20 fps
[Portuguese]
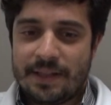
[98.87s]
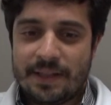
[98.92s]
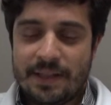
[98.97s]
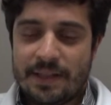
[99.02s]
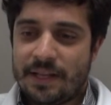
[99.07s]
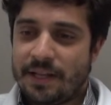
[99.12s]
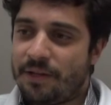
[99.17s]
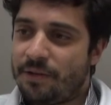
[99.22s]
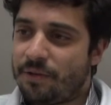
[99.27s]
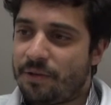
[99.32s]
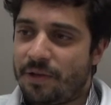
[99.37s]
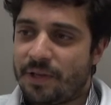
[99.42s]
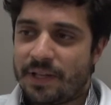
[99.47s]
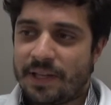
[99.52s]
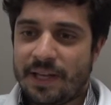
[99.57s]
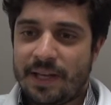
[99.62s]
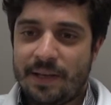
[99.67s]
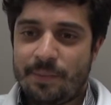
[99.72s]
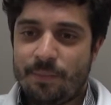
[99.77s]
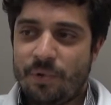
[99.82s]
Não,
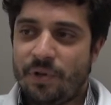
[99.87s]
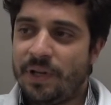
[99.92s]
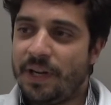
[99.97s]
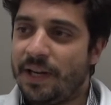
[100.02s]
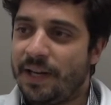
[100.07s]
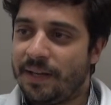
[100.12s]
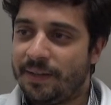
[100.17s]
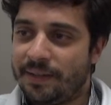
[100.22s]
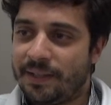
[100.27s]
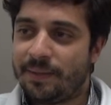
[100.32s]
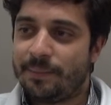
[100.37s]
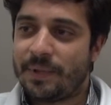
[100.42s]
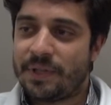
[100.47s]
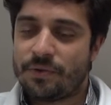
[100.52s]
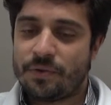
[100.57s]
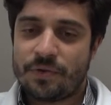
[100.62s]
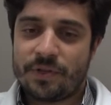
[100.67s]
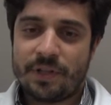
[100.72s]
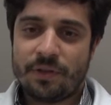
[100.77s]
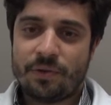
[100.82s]
qualquer mulher, né?
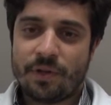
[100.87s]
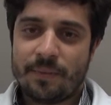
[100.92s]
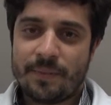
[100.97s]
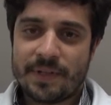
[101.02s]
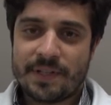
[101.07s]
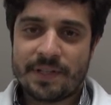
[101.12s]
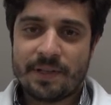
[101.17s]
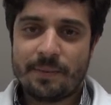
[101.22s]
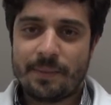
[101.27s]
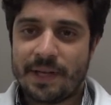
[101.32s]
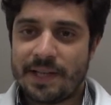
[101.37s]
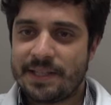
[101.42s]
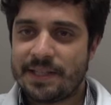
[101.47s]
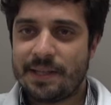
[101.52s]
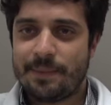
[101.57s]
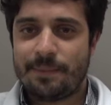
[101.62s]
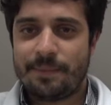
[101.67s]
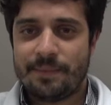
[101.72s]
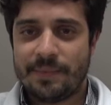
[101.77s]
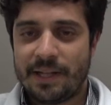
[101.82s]
Mas os sintomas são mais
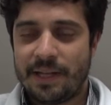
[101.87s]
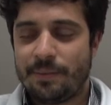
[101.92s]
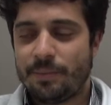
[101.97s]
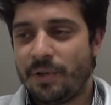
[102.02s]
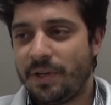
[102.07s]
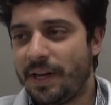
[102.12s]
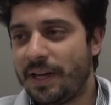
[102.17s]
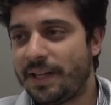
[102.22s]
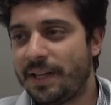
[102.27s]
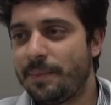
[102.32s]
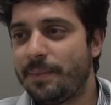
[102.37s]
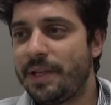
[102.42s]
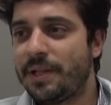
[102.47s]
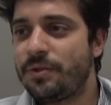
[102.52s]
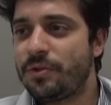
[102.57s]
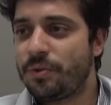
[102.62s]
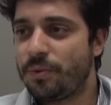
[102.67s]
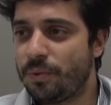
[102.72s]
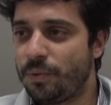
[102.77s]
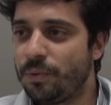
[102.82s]
na, na mulher que
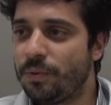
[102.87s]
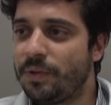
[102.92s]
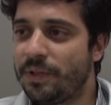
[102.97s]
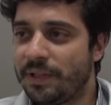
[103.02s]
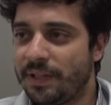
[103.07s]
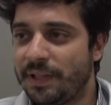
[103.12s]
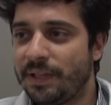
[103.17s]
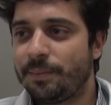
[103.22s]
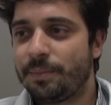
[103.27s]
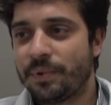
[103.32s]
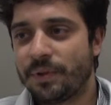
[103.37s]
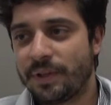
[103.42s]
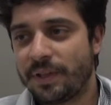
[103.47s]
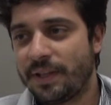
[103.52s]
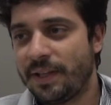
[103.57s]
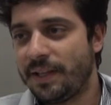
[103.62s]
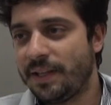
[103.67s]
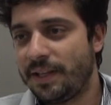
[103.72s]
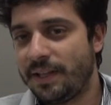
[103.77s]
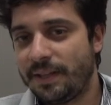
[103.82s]
menstrua, né?
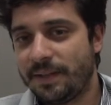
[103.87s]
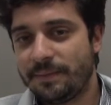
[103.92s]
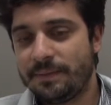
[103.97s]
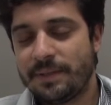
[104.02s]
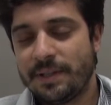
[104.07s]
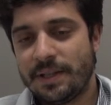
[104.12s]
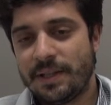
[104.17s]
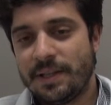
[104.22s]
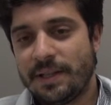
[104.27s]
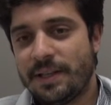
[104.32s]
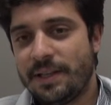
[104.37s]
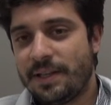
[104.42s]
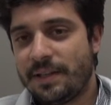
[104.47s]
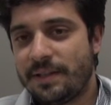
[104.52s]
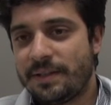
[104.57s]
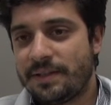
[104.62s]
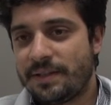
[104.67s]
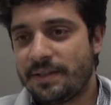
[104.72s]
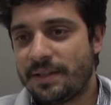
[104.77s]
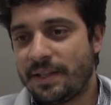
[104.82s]
Porque
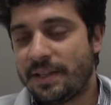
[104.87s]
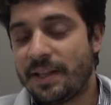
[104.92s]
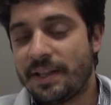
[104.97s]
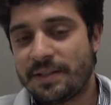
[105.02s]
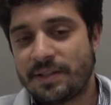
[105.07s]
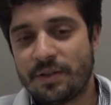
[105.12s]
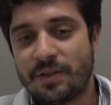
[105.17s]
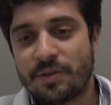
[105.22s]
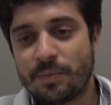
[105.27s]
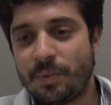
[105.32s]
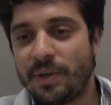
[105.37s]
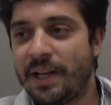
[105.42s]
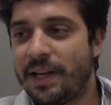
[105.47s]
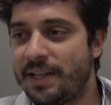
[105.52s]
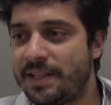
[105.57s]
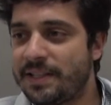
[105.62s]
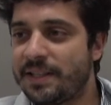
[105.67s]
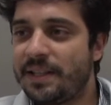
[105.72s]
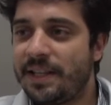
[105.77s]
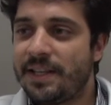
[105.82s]
que são as
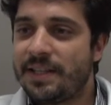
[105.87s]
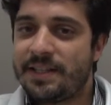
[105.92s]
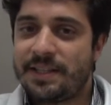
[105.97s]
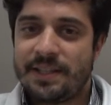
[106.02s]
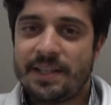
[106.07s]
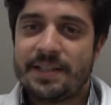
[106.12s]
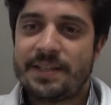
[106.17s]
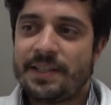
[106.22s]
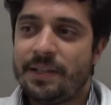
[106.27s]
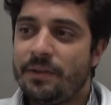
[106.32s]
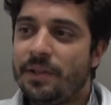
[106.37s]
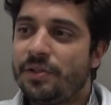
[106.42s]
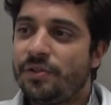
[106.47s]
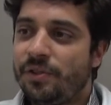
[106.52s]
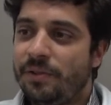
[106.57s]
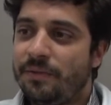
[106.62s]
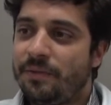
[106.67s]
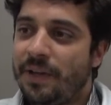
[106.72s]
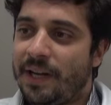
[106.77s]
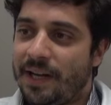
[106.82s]
mulheres que têm esse tecido
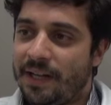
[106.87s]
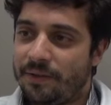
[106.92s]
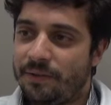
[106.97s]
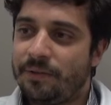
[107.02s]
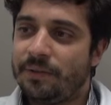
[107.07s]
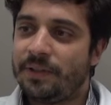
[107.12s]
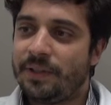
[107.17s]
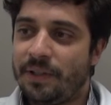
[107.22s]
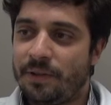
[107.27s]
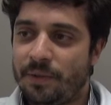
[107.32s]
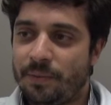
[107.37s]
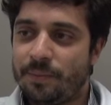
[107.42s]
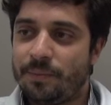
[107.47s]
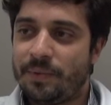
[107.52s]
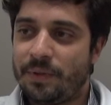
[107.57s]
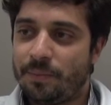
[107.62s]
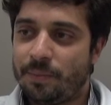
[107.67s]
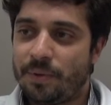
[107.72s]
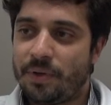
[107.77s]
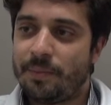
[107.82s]
ativado. Então,
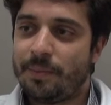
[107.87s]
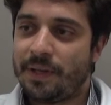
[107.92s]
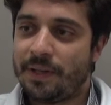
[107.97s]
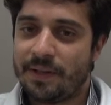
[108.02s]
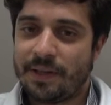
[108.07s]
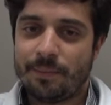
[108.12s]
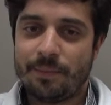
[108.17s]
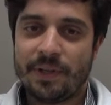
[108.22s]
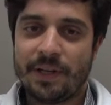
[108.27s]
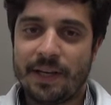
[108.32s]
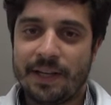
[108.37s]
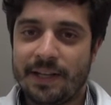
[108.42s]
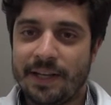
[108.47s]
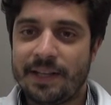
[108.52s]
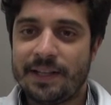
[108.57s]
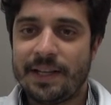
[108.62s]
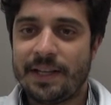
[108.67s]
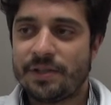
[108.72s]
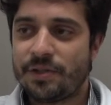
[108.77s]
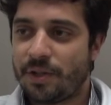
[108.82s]
é um problema da mulher é na
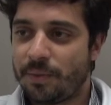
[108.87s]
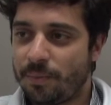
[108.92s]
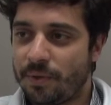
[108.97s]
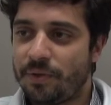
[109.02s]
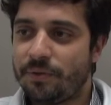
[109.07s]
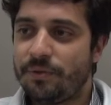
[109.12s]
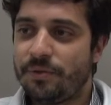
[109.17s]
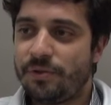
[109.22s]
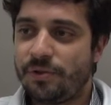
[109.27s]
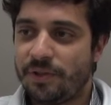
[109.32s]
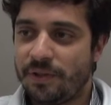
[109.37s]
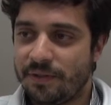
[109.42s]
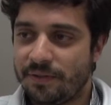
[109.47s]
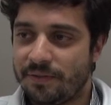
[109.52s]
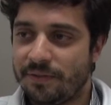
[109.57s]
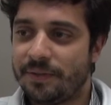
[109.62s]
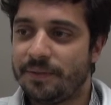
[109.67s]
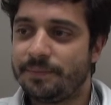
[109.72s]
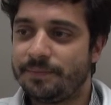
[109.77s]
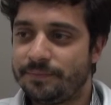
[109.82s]
idade
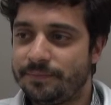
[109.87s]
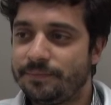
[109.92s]
reprodutiva.